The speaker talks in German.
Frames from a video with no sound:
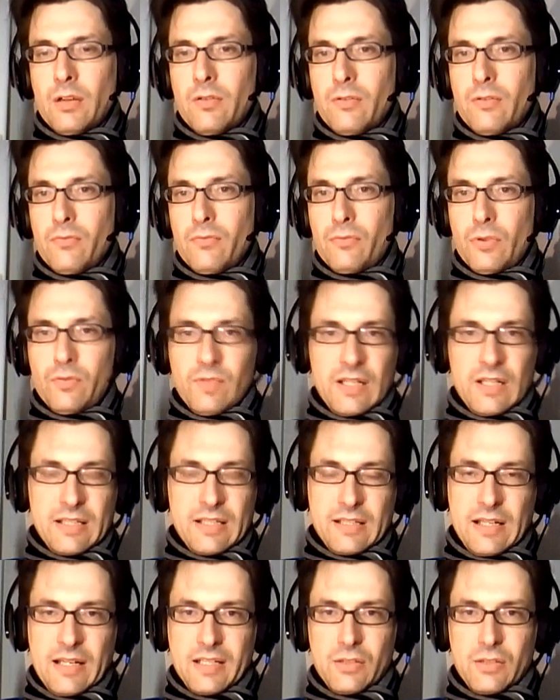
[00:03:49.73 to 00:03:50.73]
würden wir
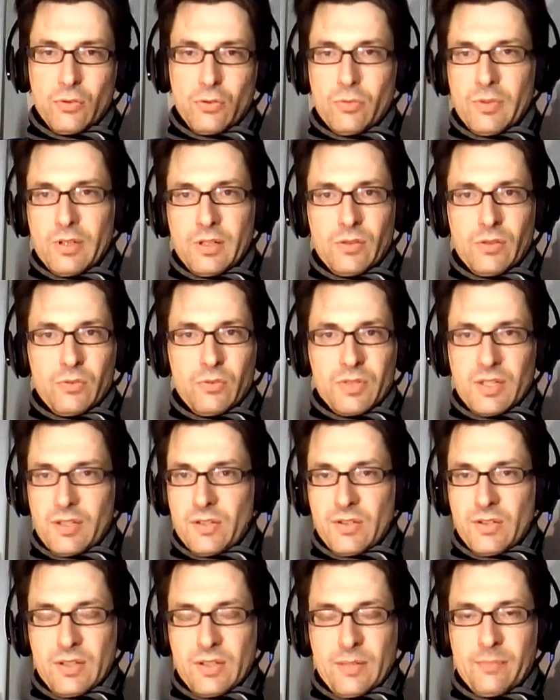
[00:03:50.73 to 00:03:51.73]
das gleiche über
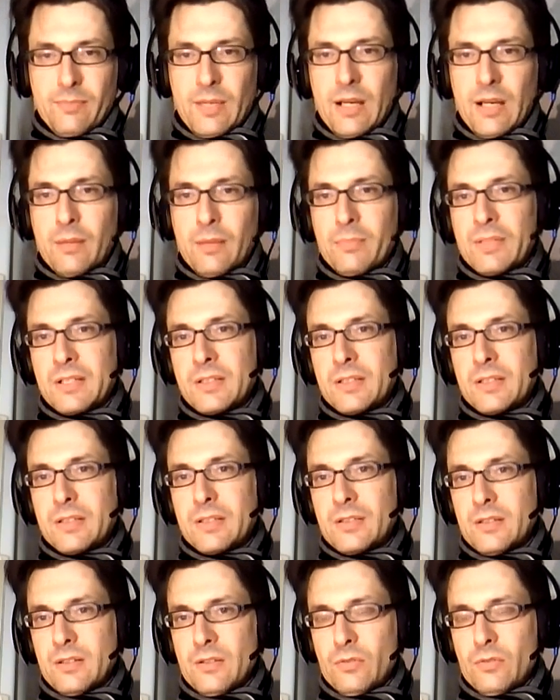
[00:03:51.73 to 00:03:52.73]
unseren Zusammenhang mit
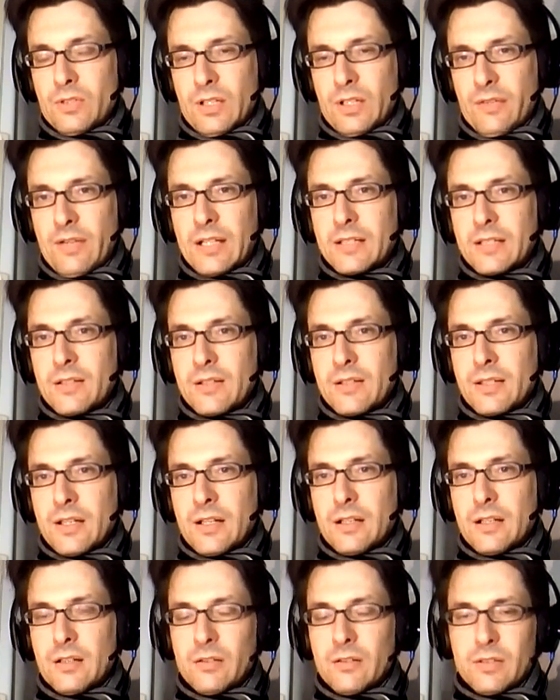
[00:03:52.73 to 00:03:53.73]
äh, unter Erwachsenen
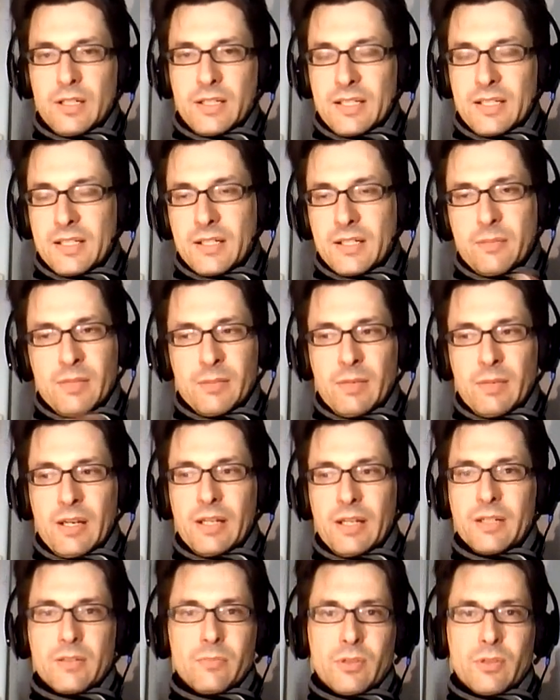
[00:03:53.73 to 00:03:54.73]
sagen. Dann setzt er manchmal
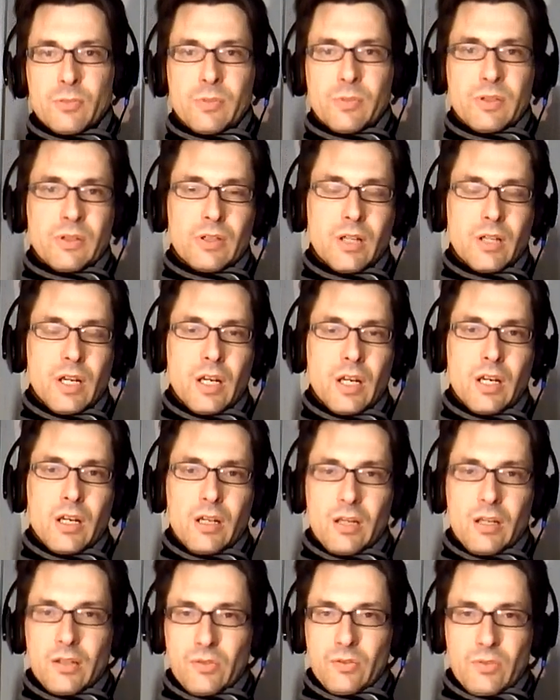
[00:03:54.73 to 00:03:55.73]
ein, zum Beispiel
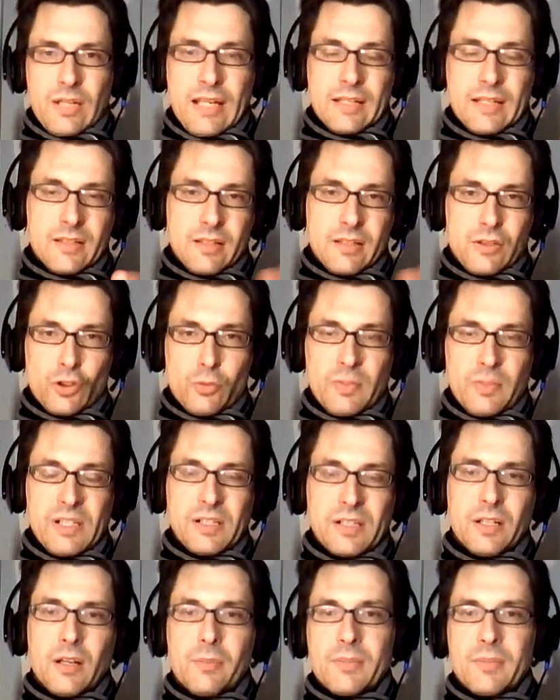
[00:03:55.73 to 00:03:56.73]
äh, so Texte,
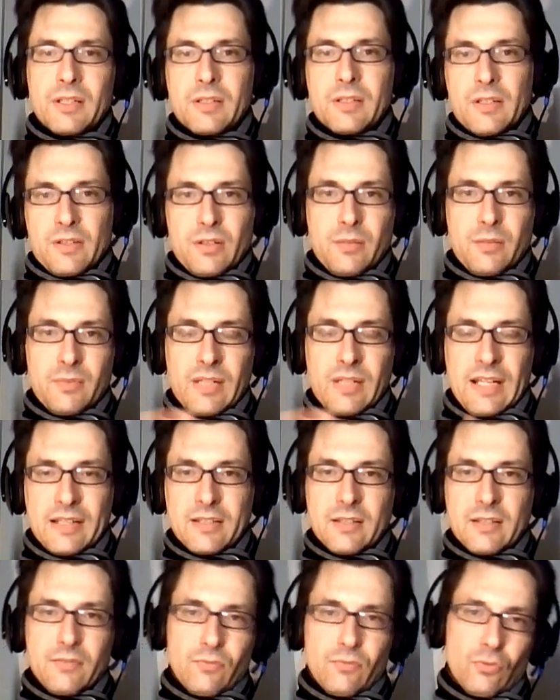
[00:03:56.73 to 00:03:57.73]
spielt er damit, also nimmt
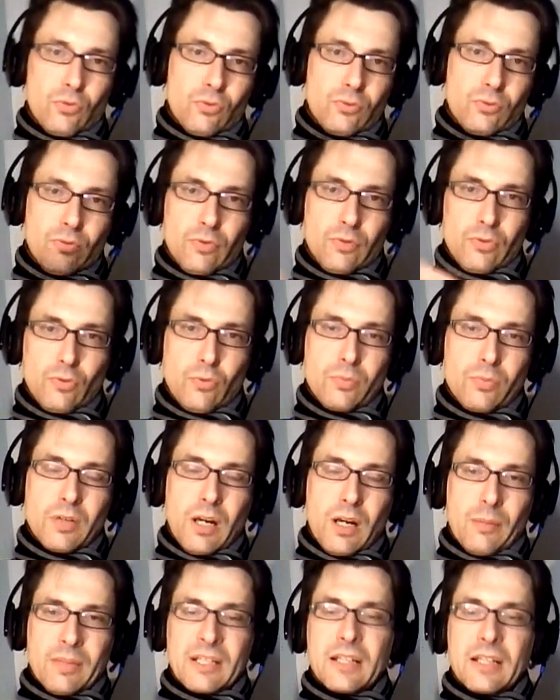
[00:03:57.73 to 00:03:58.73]
Texte, wo äh,
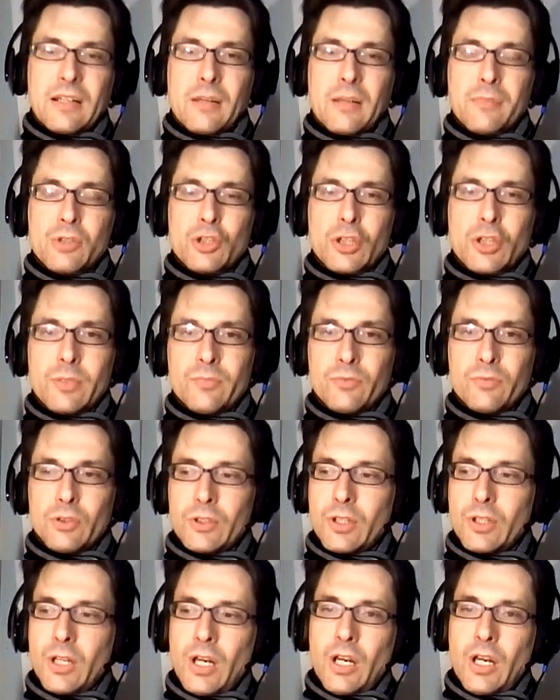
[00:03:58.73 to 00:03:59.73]
Umgang mit Kindern beschrieben
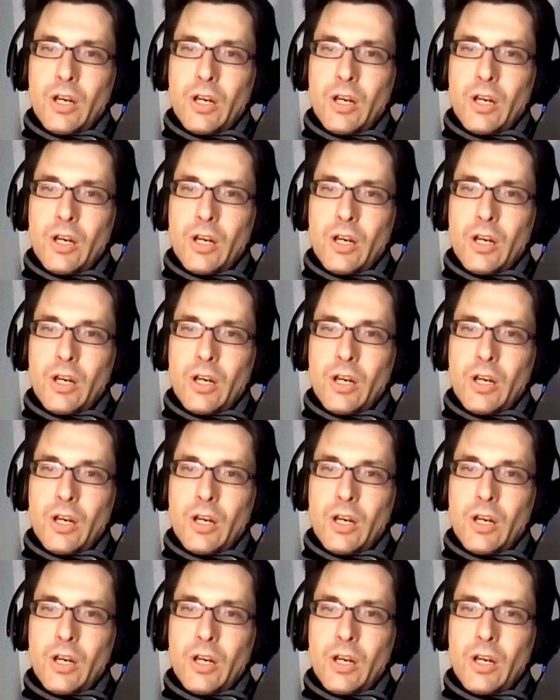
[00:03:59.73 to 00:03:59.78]
wird